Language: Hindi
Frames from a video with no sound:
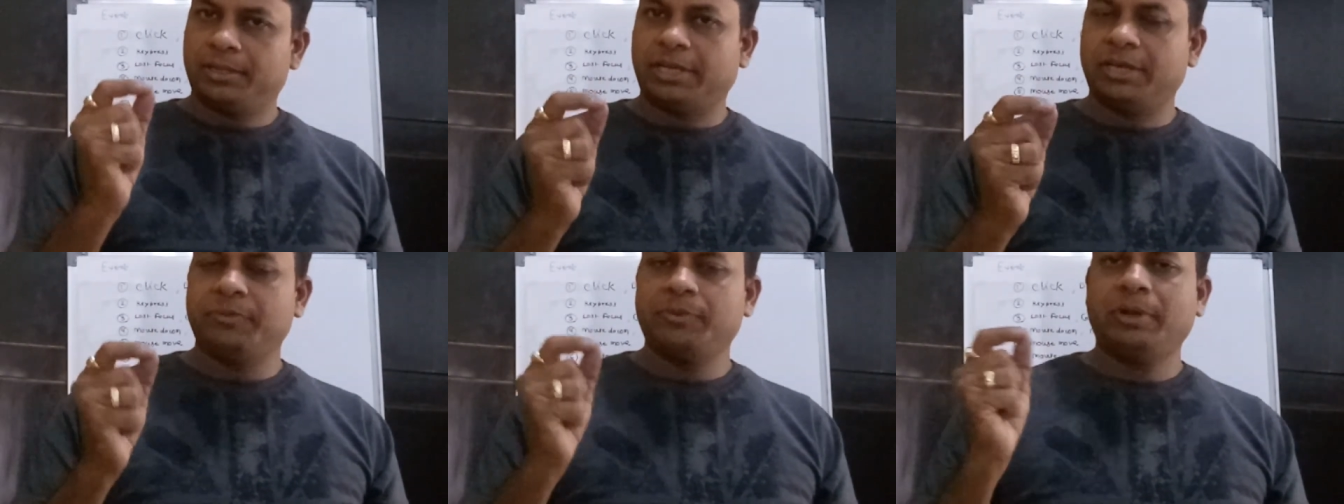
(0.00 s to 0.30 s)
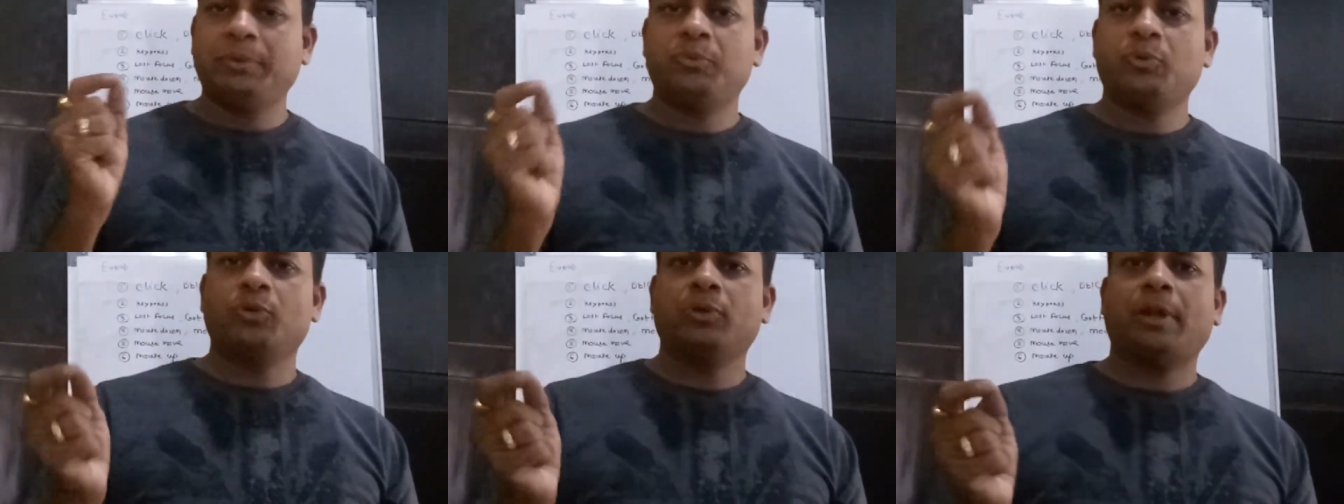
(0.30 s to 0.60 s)

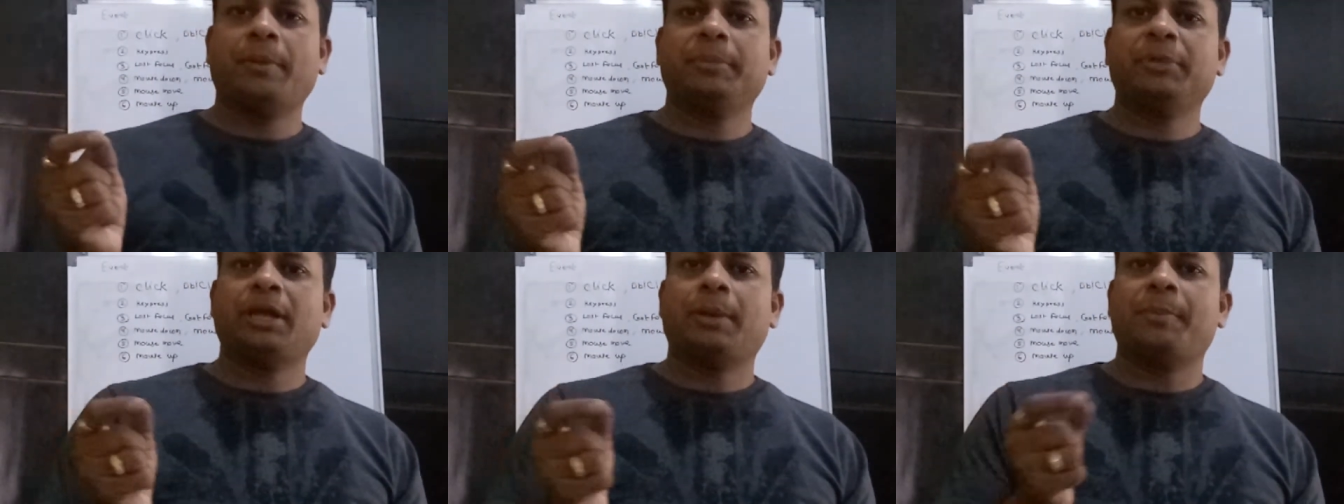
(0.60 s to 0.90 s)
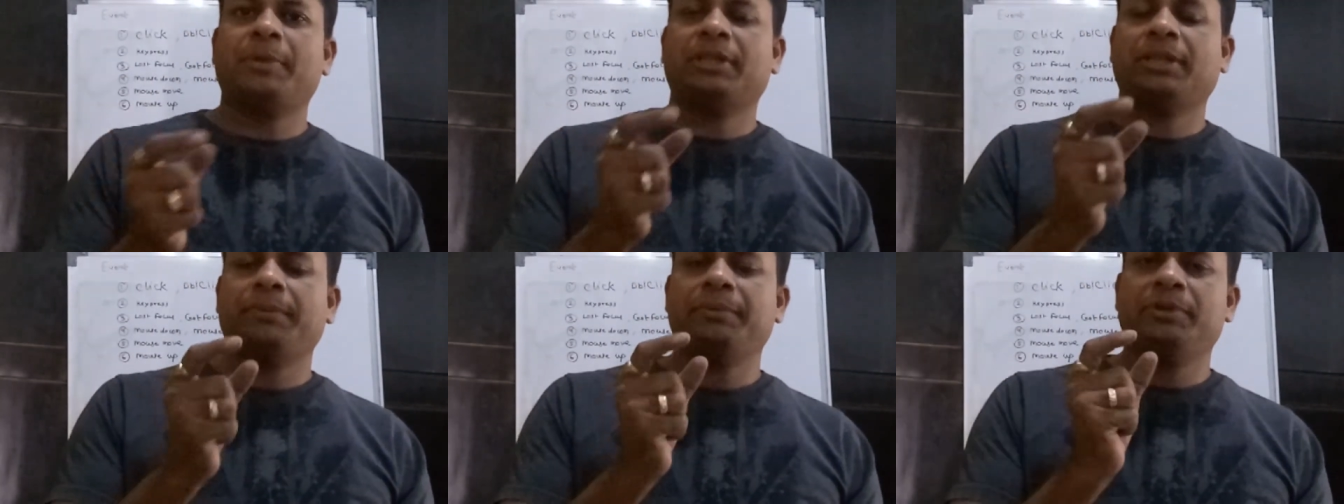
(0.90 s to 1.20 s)
ड्रिवेन प्रोग्रामिंग का
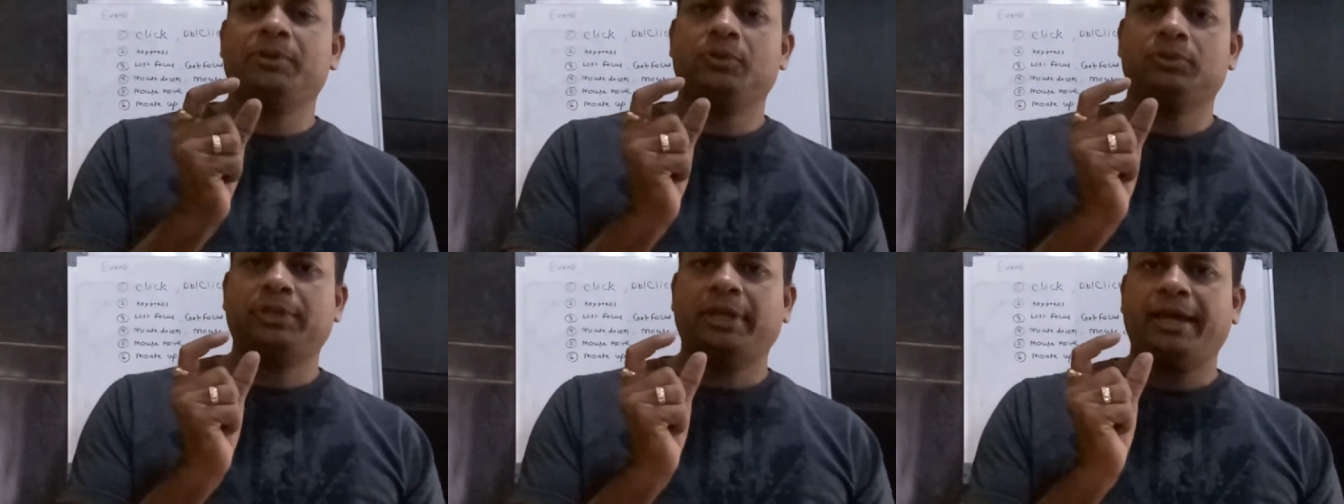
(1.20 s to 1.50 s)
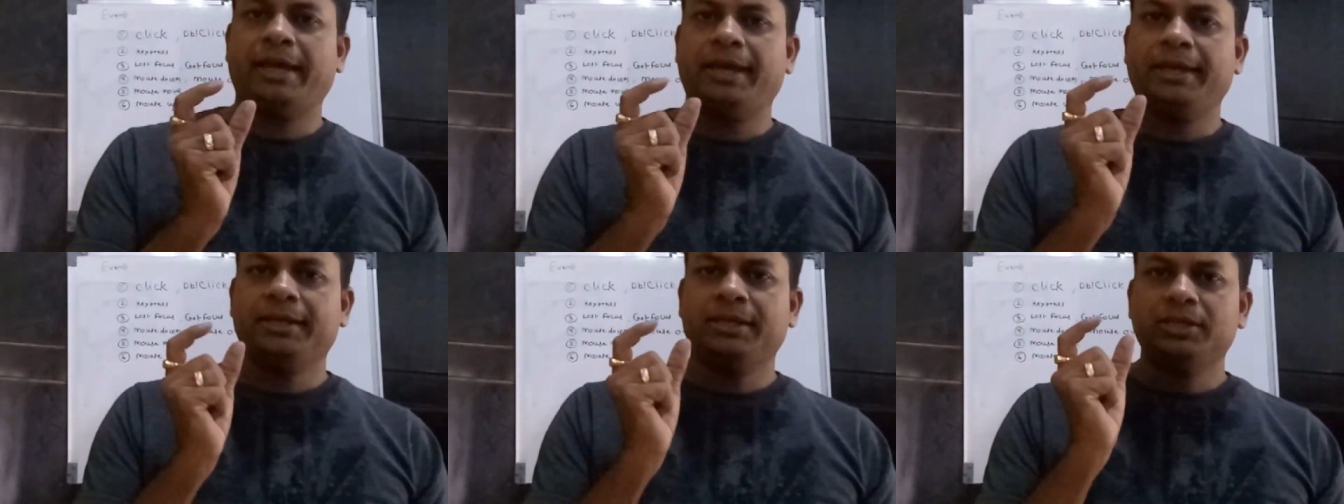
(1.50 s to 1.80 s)
मतलब ये होता
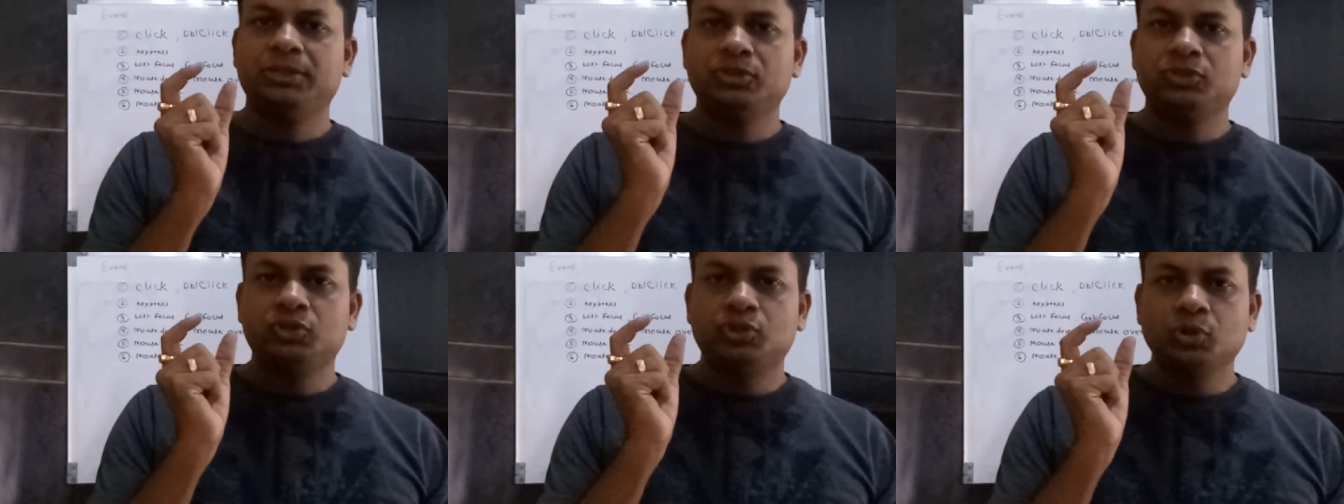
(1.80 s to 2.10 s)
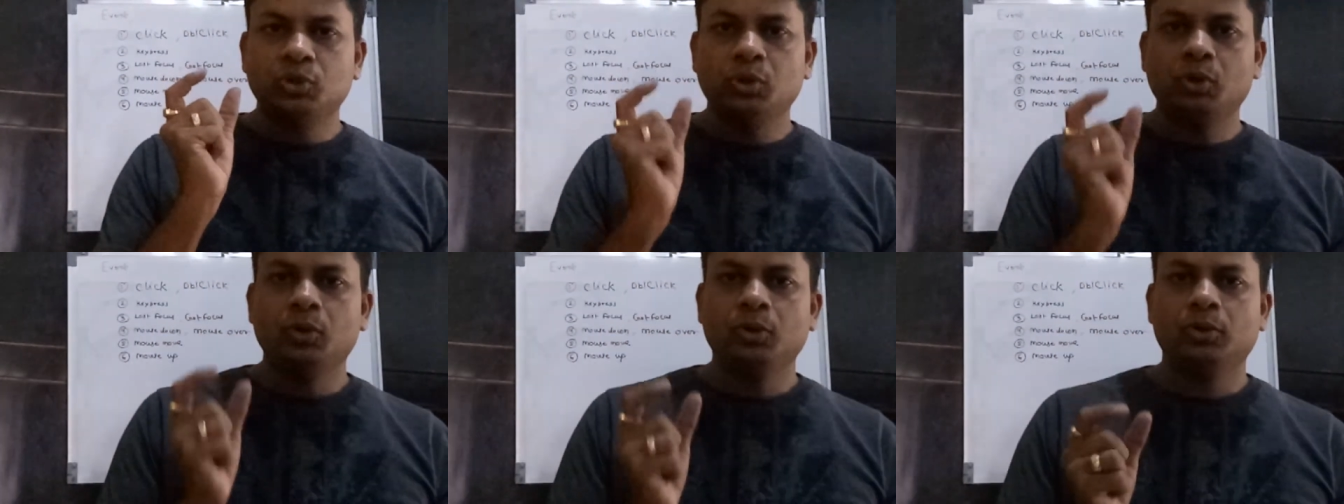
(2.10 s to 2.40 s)
है कि
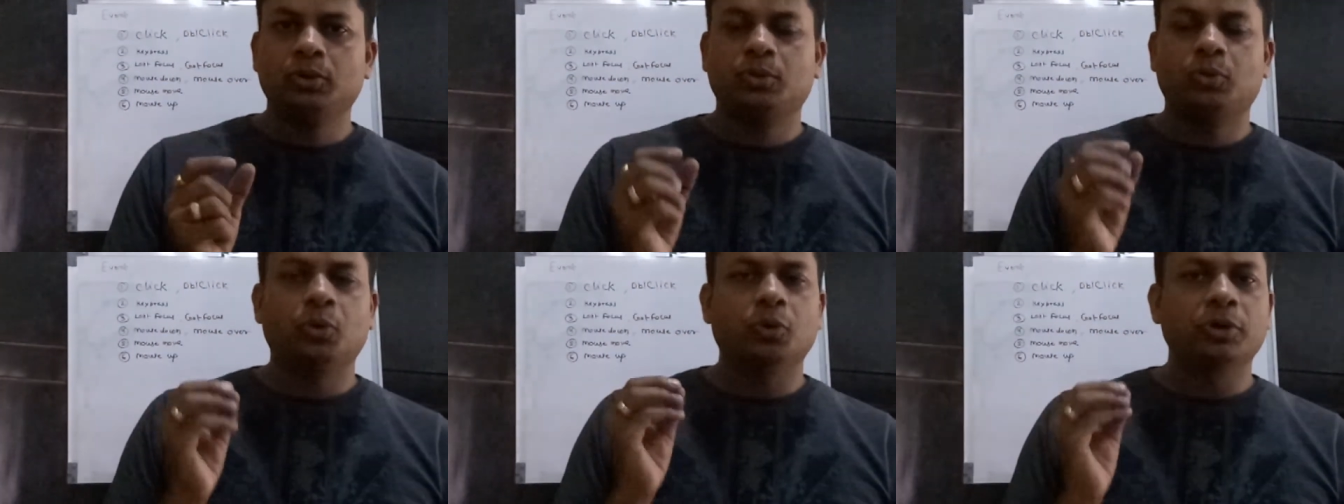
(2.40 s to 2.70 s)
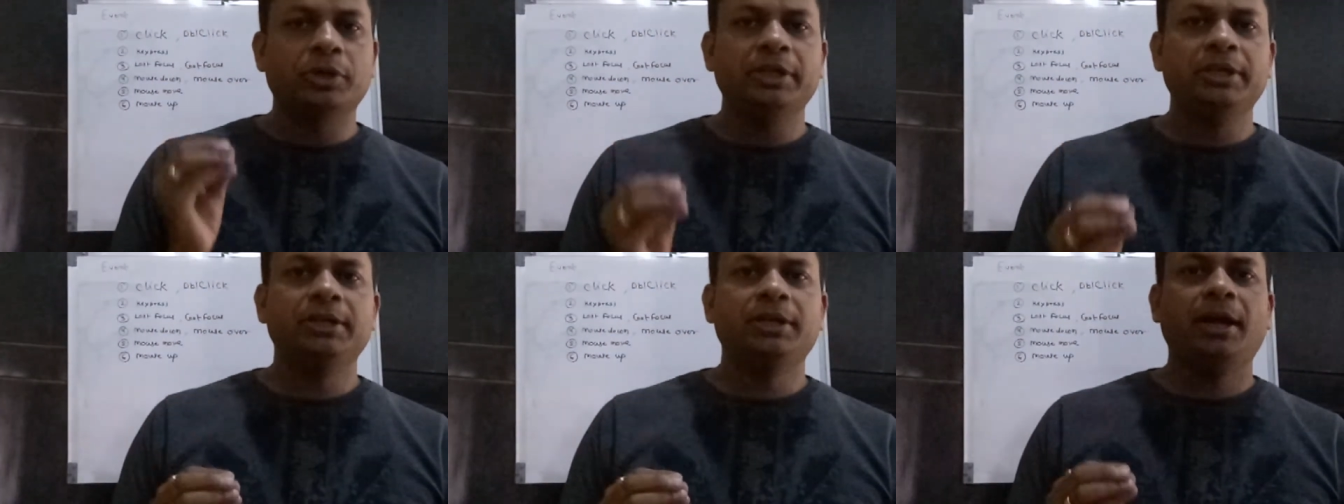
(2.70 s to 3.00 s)
जो
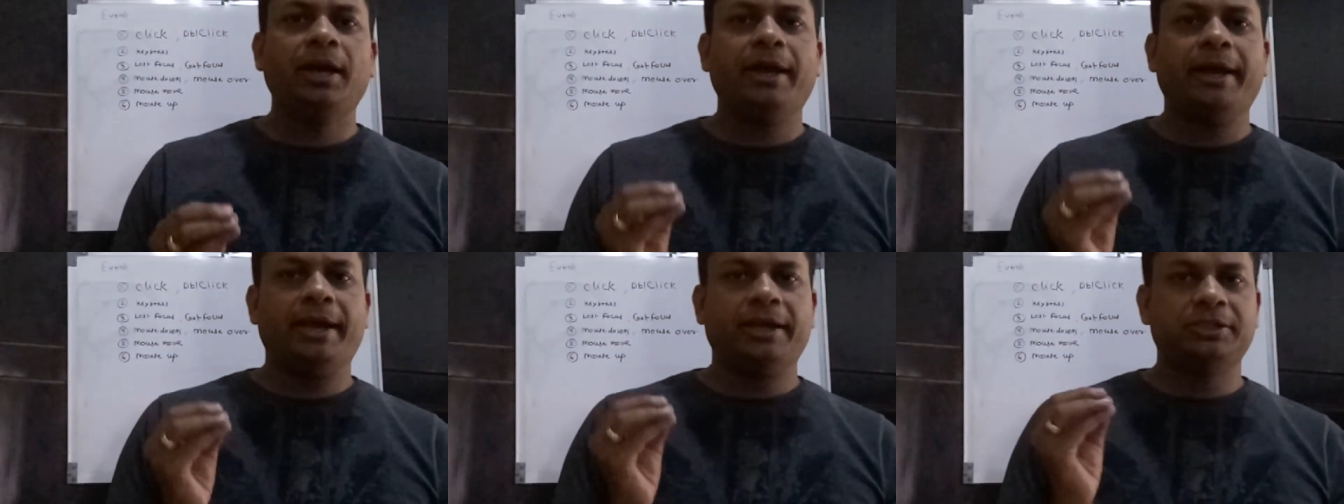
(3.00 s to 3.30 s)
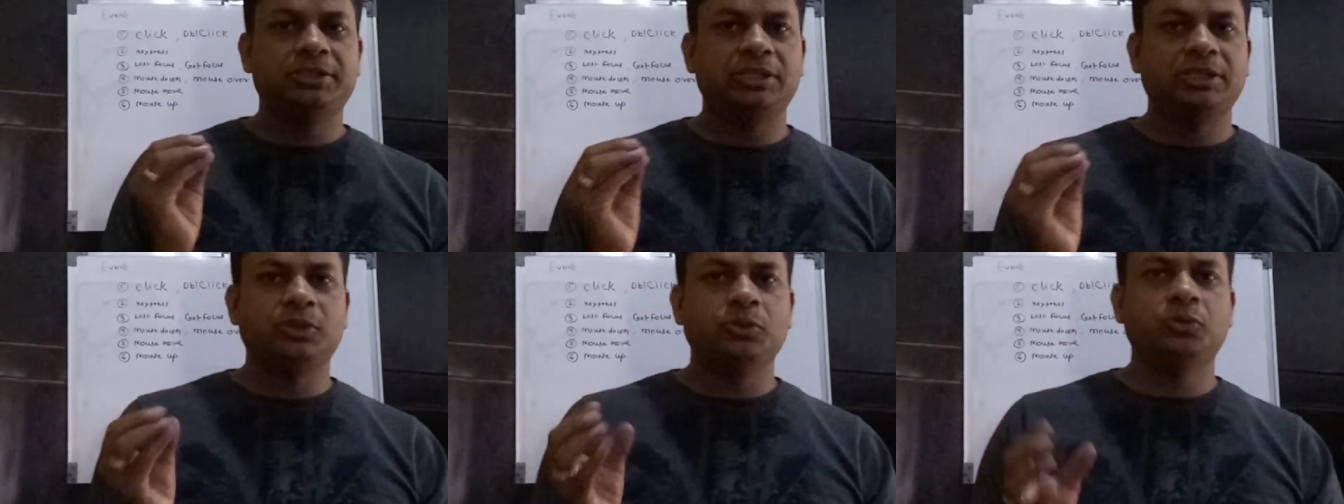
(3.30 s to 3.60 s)
कोडिंग का
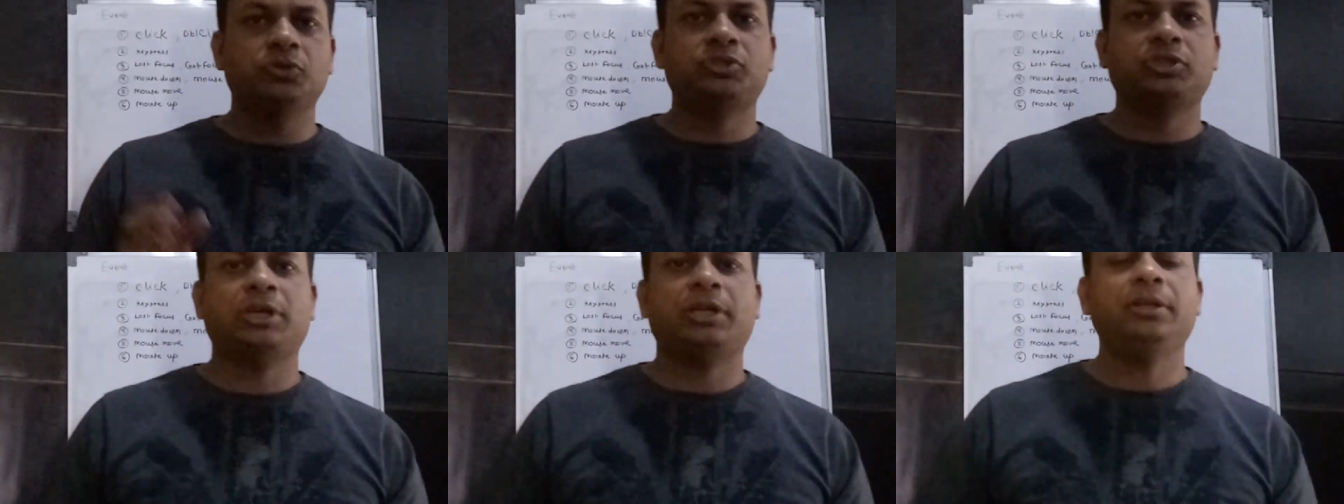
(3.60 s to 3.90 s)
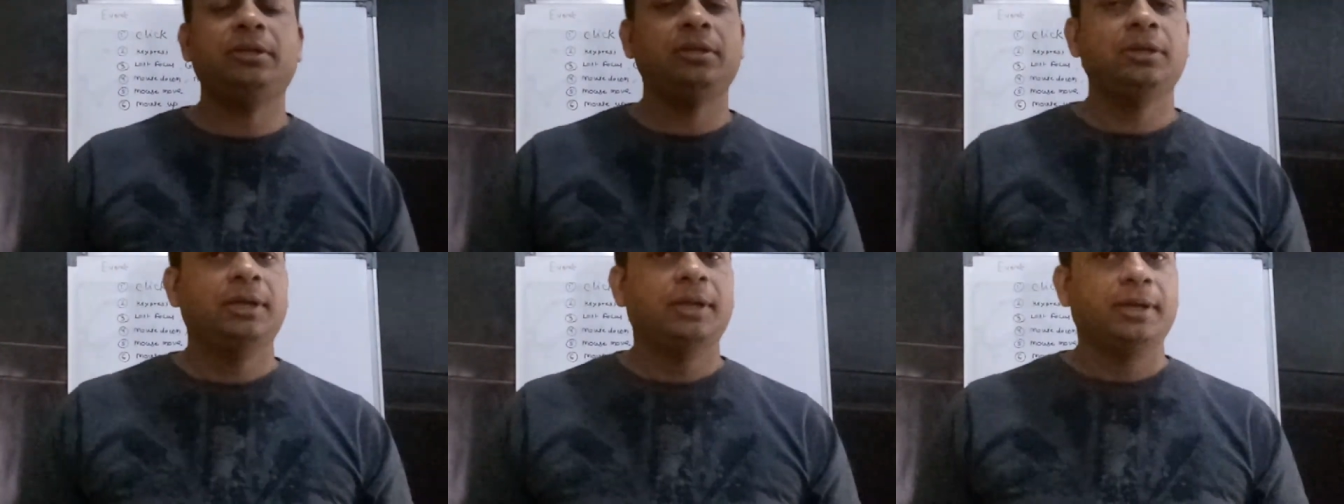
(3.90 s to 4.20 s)

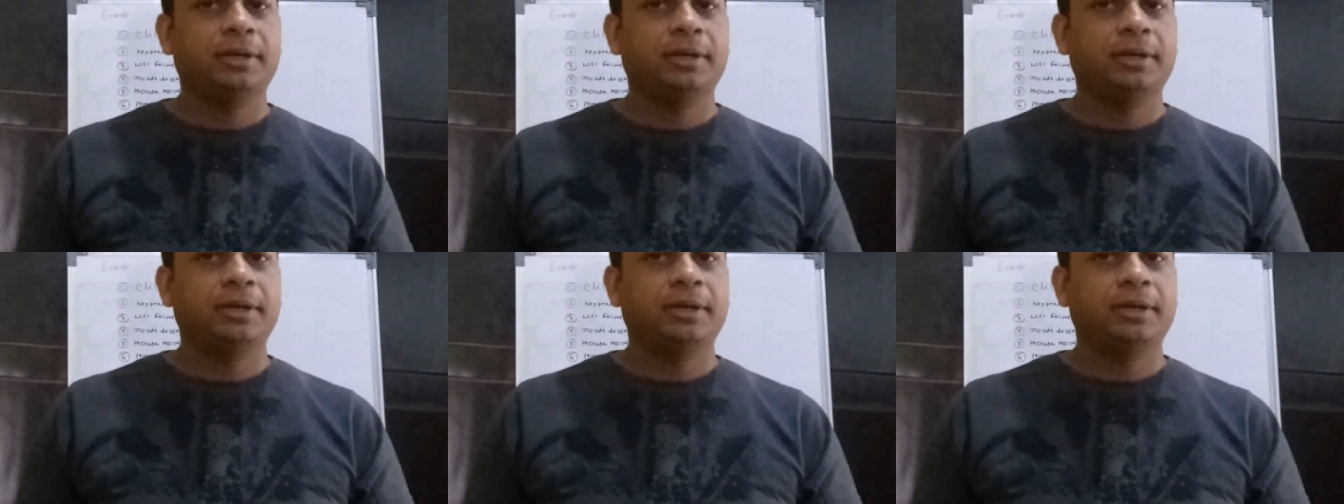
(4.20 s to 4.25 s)
एग्जीक्यूशन